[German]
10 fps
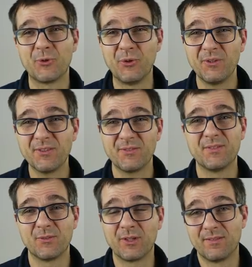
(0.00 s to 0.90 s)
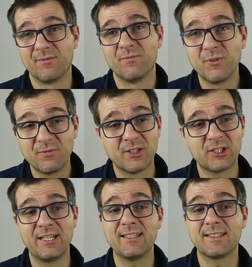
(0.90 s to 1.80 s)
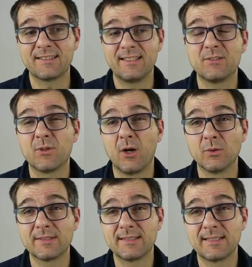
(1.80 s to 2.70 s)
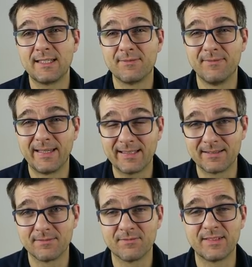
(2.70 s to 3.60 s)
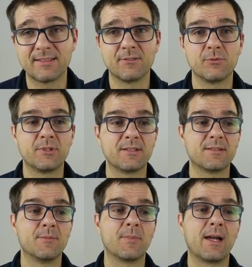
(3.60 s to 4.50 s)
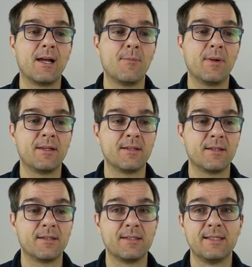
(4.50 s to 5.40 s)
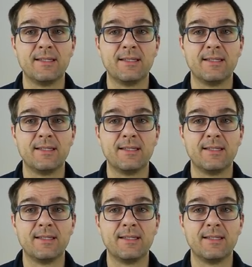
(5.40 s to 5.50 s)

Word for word: könnte oder wird wahrscheinlich das Geld sogar ausgezahlt werden, was natürlich jetzt im Rahmen einer